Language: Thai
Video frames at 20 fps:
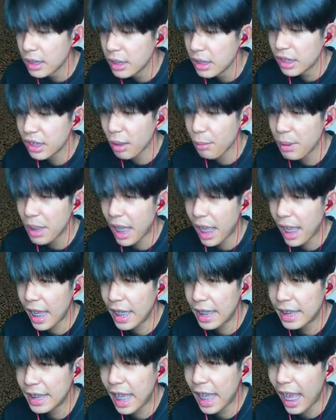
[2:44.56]
จะมีใคร
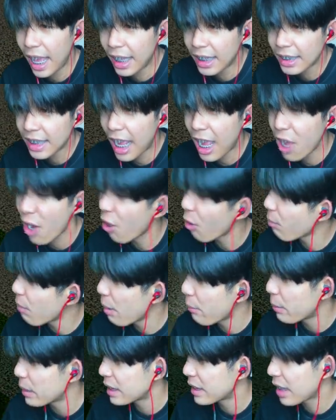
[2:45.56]
เนี่ยก้าวออกมา
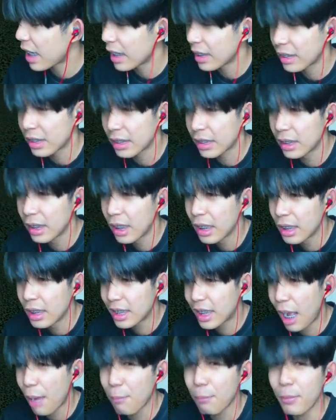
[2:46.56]
ประชัน
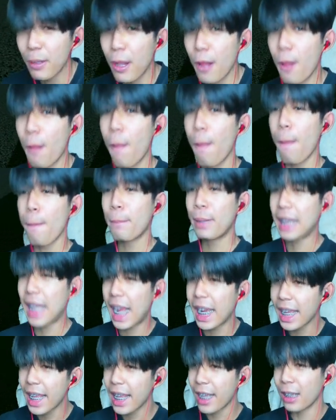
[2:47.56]
กับพลัง
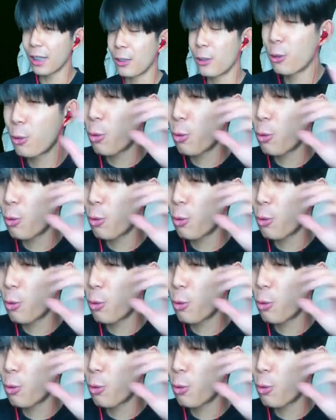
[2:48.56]
แห่งค